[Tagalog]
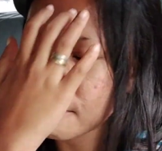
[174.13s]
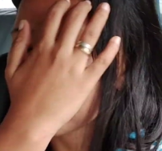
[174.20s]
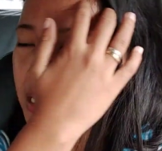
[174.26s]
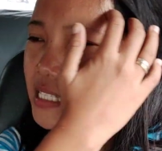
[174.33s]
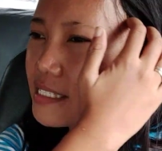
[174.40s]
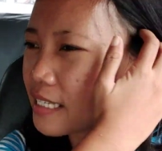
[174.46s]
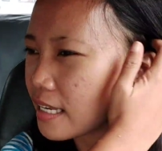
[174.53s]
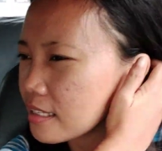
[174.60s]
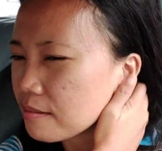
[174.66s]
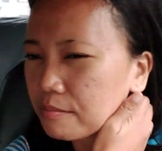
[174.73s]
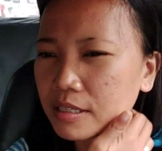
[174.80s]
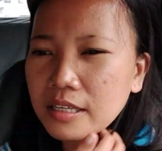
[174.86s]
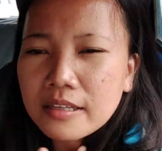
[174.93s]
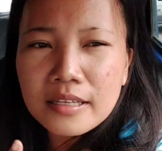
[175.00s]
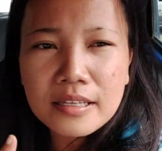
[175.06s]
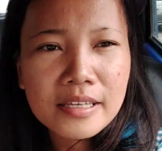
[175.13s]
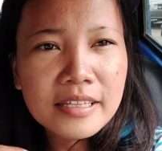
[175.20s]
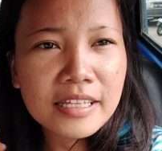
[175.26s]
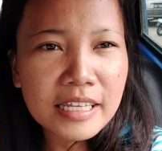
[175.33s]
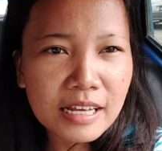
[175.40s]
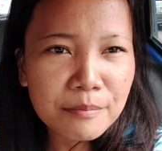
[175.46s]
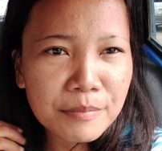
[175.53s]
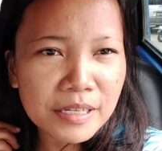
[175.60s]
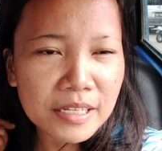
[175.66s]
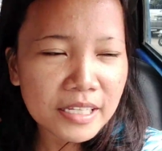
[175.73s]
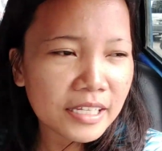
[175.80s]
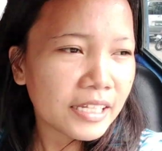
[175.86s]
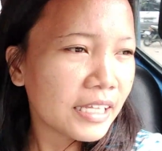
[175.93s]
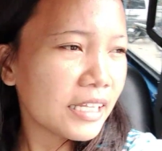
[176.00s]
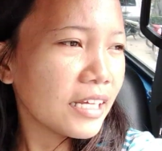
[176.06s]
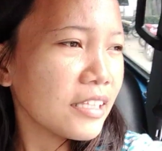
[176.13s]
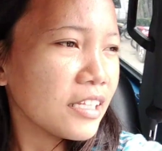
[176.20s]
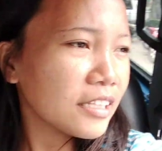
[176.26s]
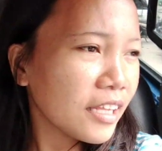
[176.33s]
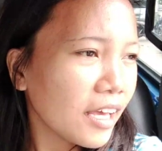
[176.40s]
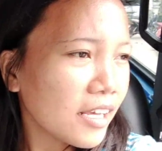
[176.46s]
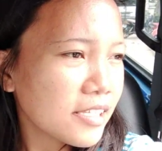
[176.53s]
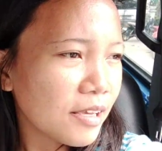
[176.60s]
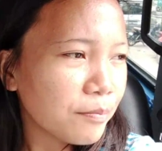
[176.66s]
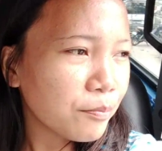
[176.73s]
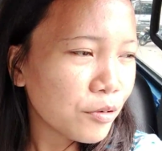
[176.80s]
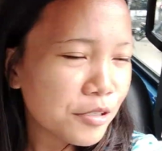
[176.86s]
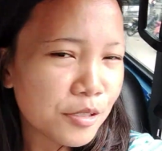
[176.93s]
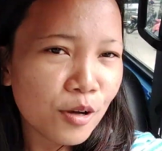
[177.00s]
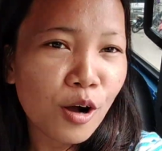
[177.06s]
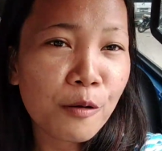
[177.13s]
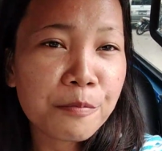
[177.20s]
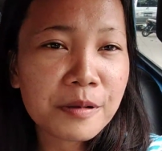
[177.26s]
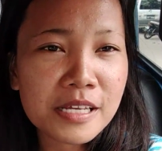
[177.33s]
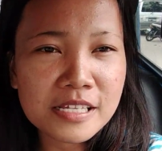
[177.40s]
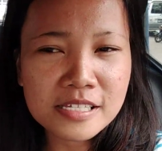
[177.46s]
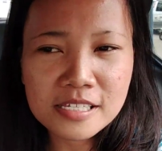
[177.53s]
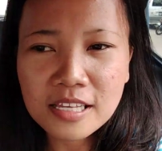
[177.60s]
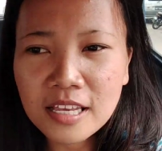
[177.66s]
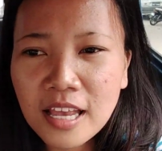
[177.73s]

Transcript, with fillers: minsan hindi kami hindi nagte-text ang post office